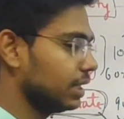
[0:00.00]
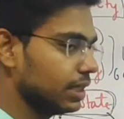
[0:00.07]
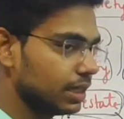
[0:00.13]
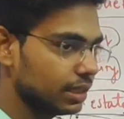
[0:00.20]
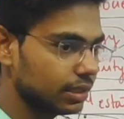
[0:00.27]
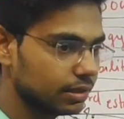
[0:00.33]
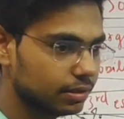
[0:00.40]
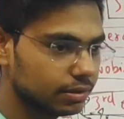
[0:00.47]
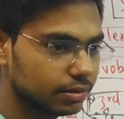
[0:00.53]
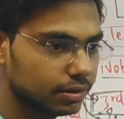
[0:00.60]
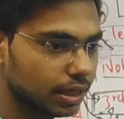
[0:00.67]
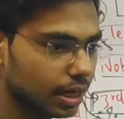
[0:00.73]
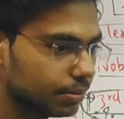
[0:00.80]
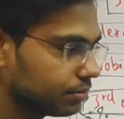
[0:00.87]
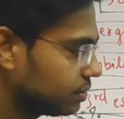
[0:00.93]
के
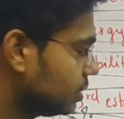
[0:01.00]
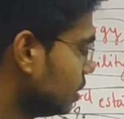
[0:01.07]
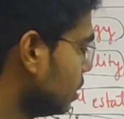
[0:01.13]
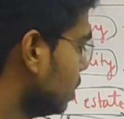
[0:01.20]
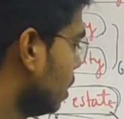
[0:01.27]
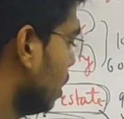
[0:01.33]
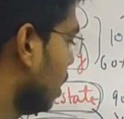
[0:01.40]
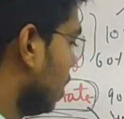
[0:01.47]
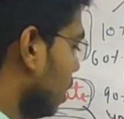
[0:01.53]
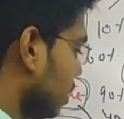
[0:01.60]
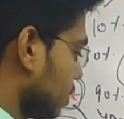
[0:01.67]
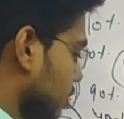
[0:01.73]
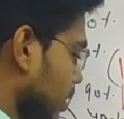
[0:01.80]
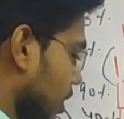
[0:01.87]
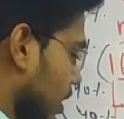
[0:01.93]
नाम से
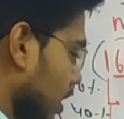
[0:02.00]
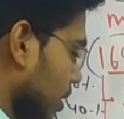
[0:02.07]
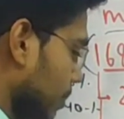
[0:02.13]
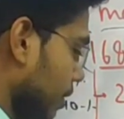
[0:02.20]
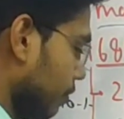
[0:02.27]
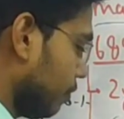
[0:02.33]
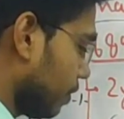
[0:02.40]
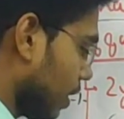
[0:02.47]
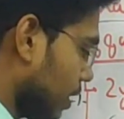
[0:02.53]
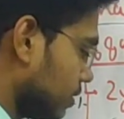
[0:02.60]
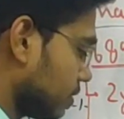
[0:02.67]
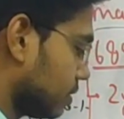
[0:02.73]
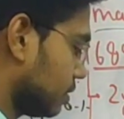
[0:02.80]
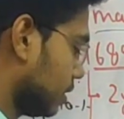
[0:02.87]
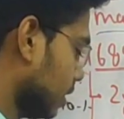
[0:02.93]
चक्कर में फ्रांस
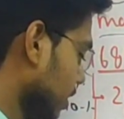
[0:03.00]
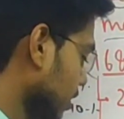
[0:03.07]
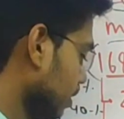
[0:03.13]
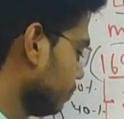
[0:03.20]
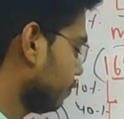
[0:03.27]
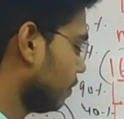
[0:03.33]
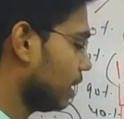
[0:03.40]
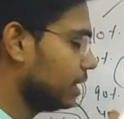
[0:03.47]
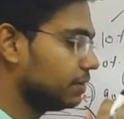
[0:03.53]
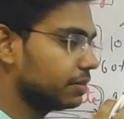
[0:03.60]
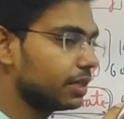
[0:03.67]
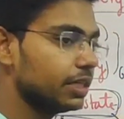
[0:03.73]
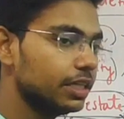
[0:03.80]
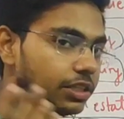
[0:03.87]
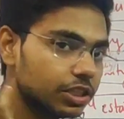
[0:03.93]
की फाइनेंस
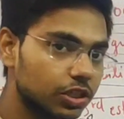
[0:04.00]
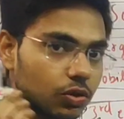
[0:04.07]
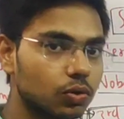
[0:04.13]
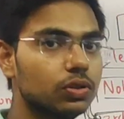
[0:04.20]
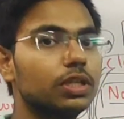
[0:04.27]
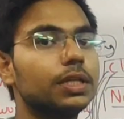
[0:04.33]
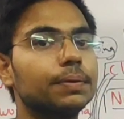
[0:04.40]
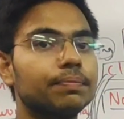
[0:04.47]
कंडीशन वो भी